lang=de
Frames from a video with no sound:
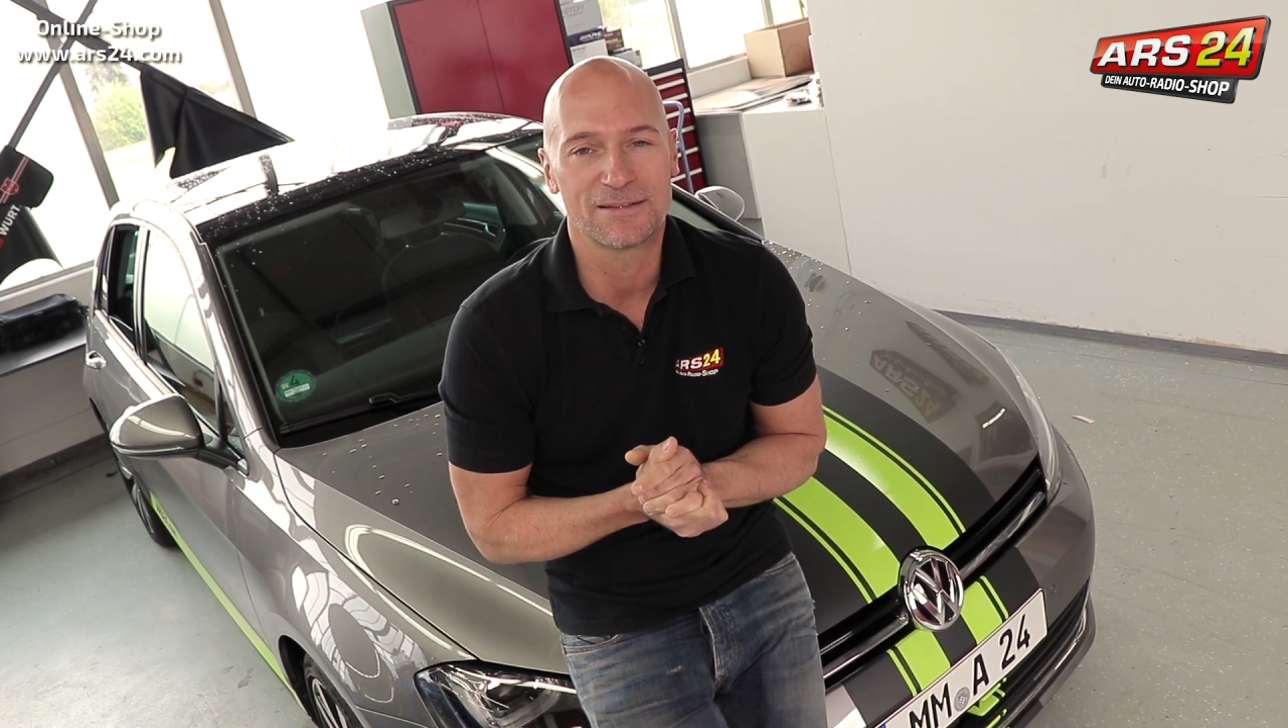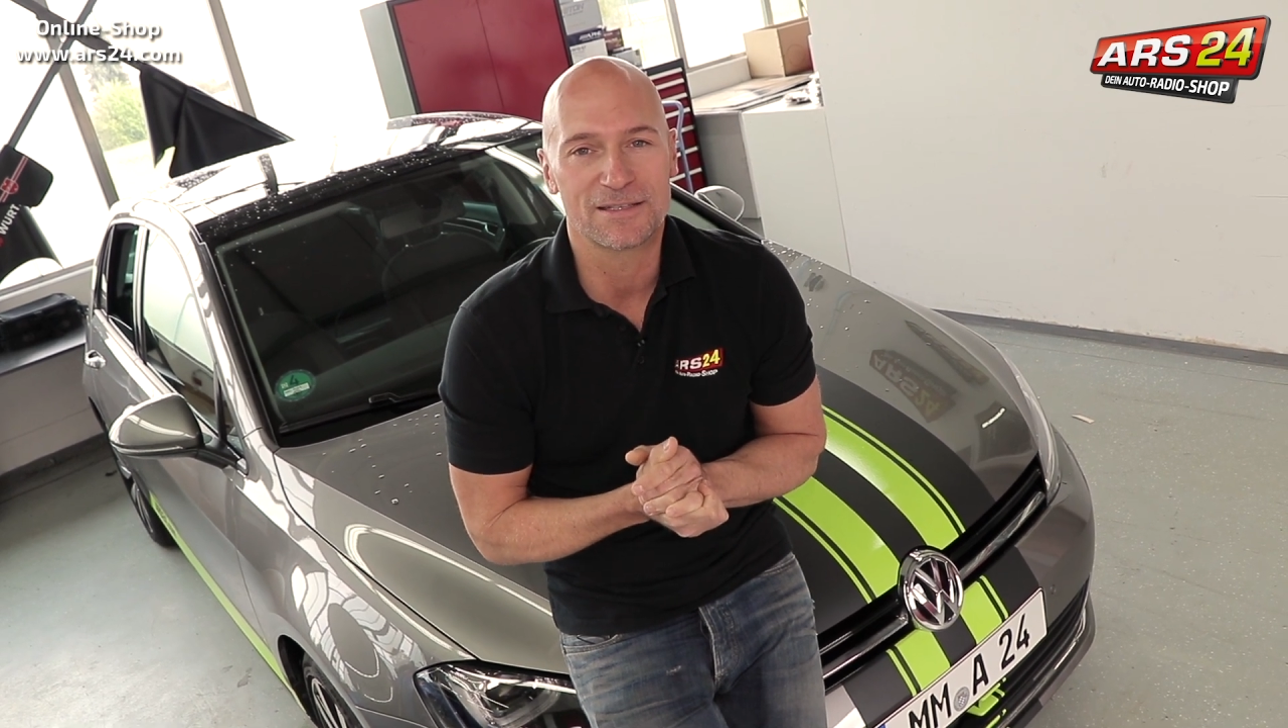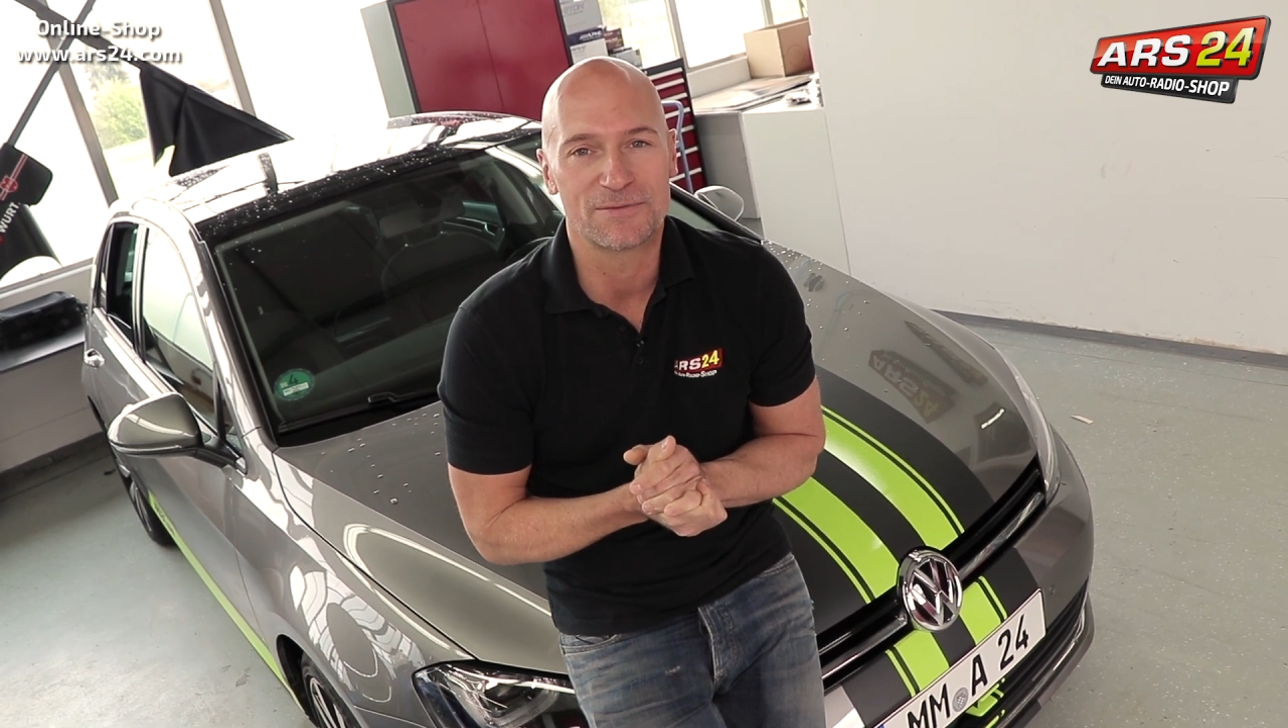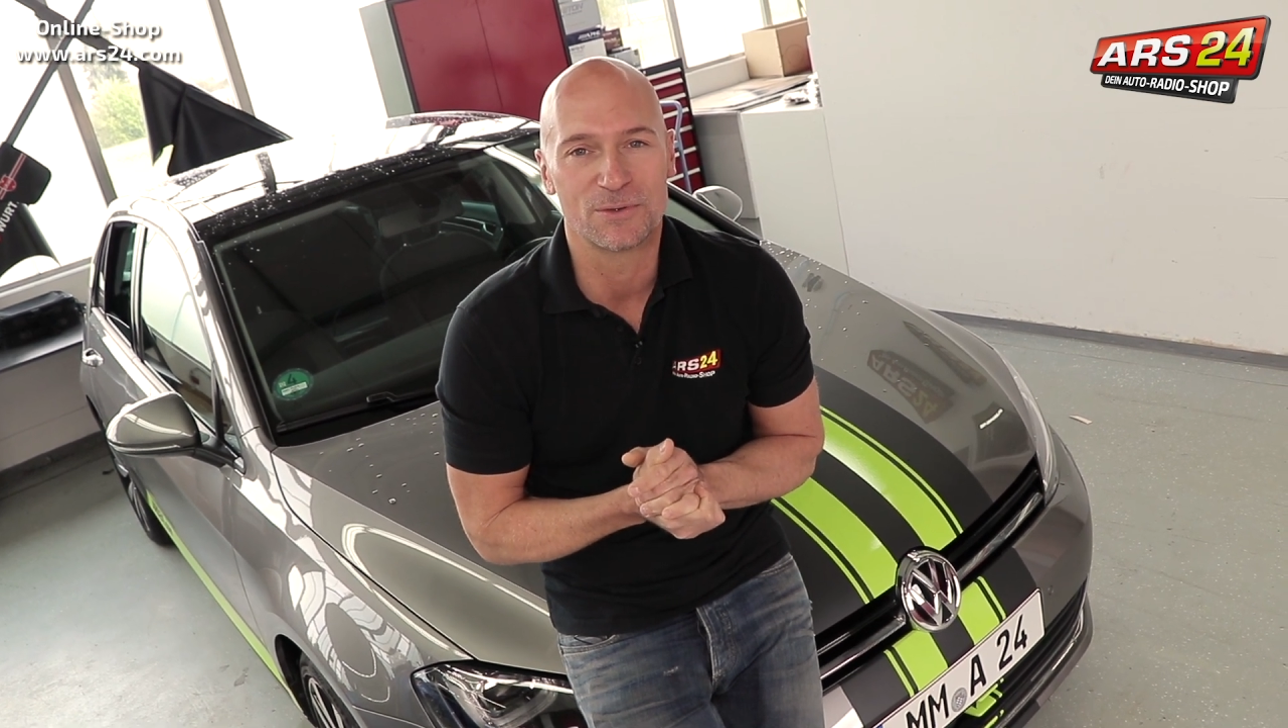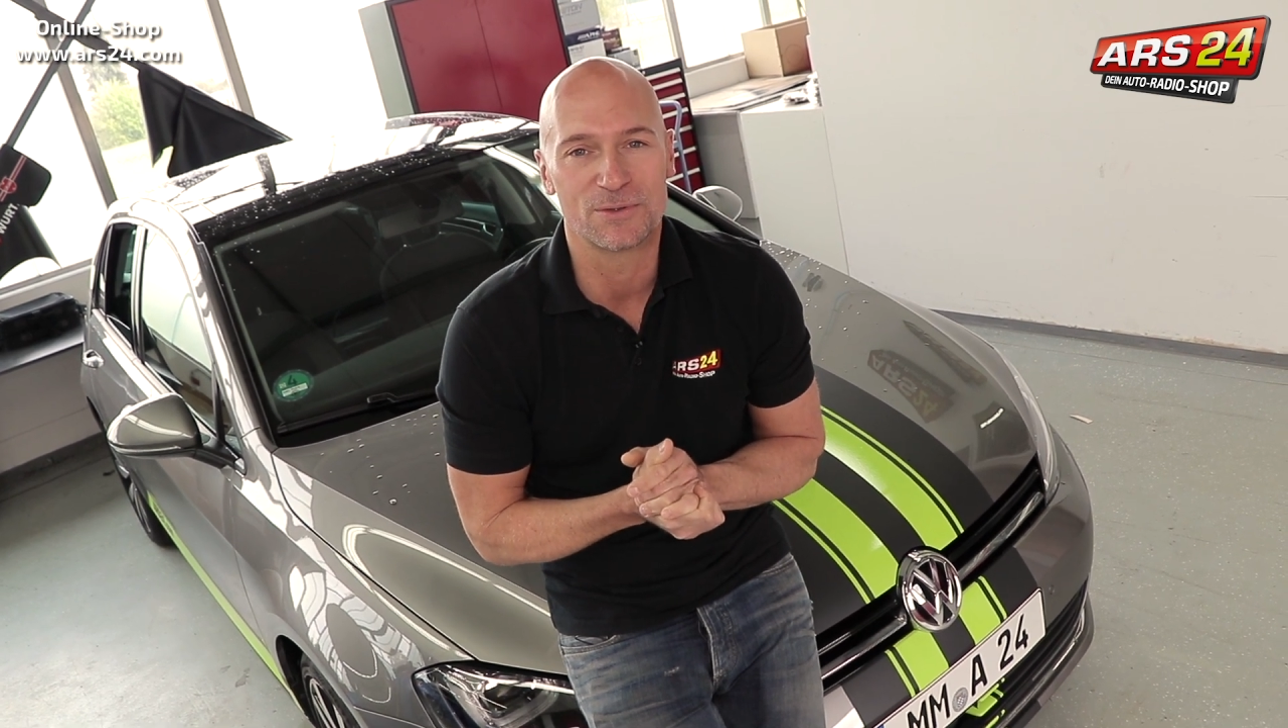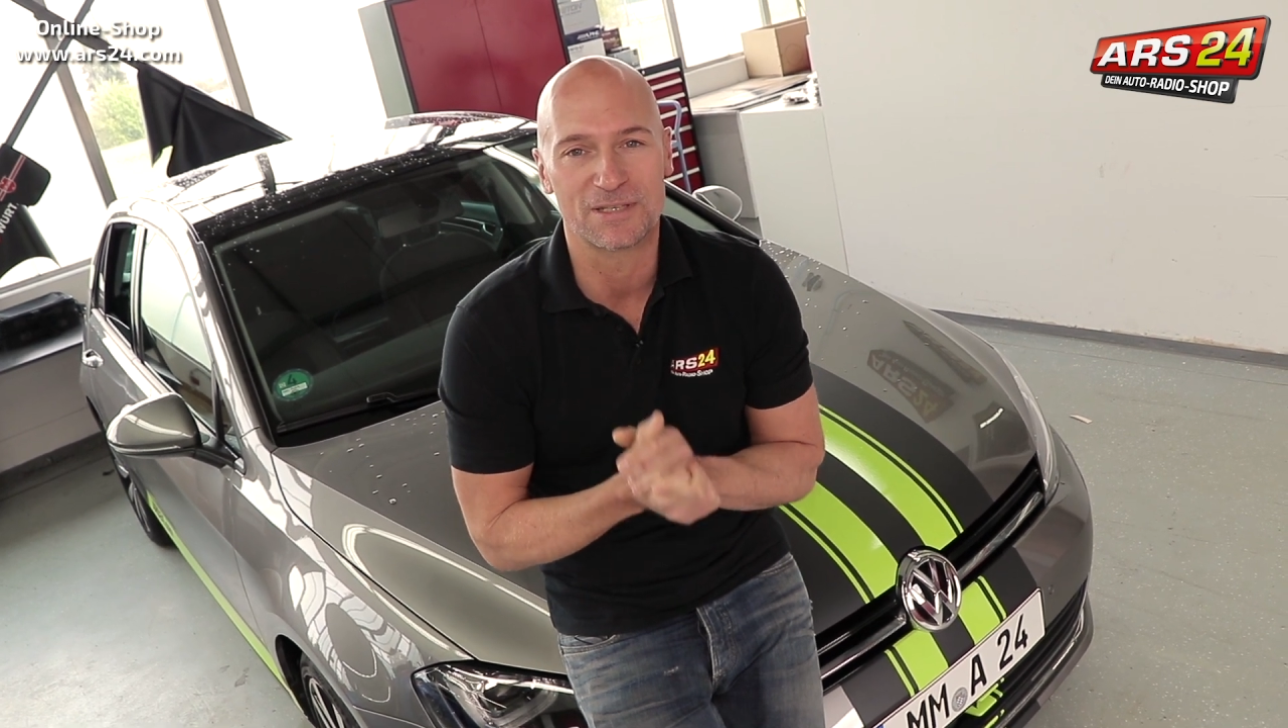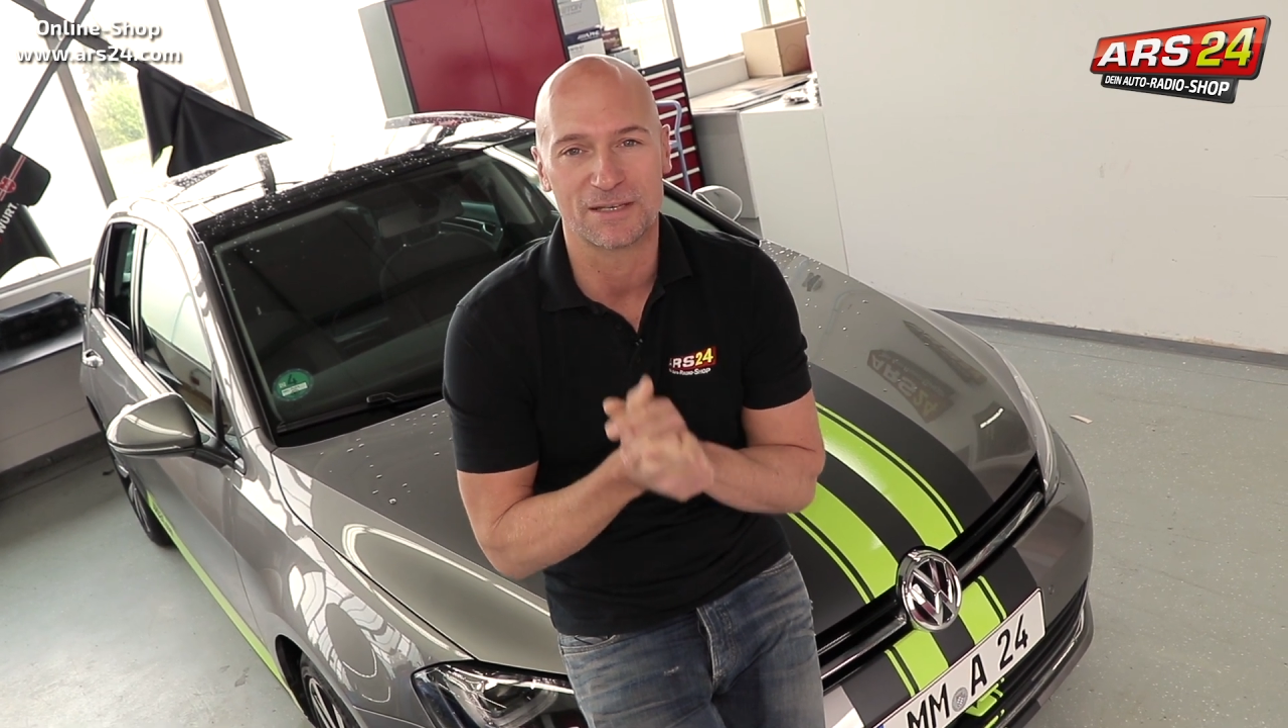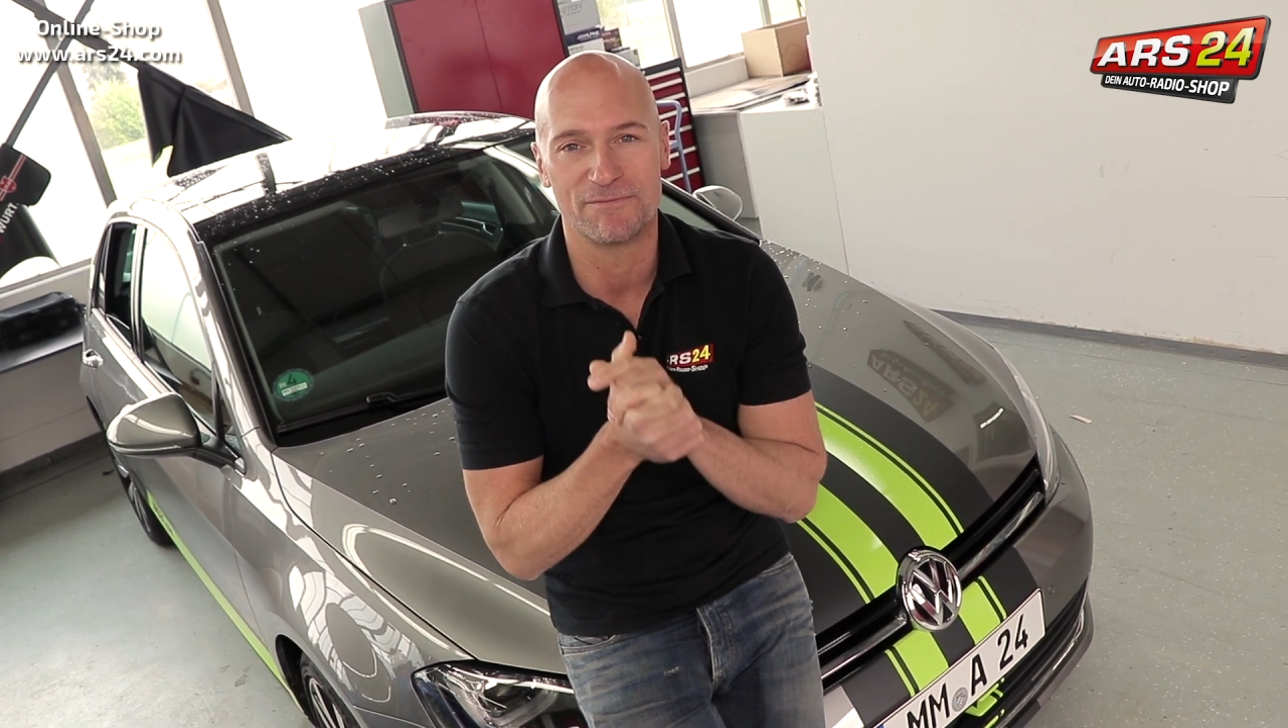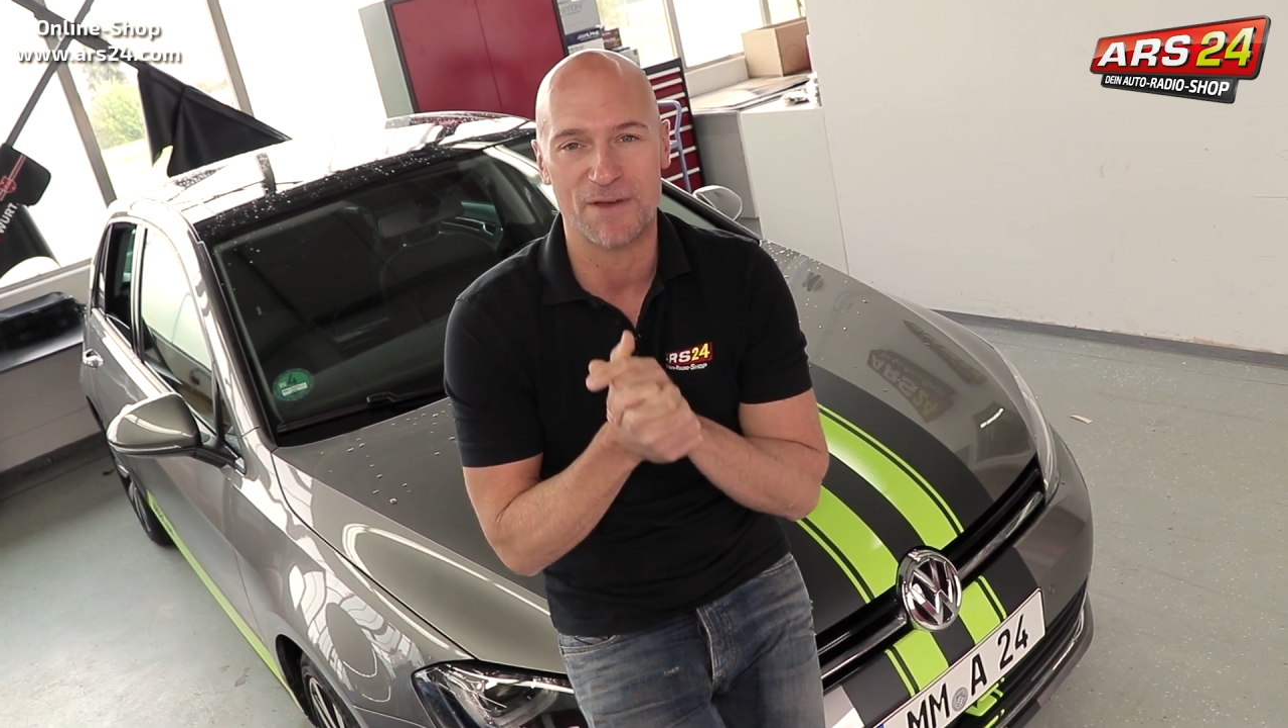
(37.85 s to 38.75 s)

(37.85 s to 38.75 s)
dass wir unsere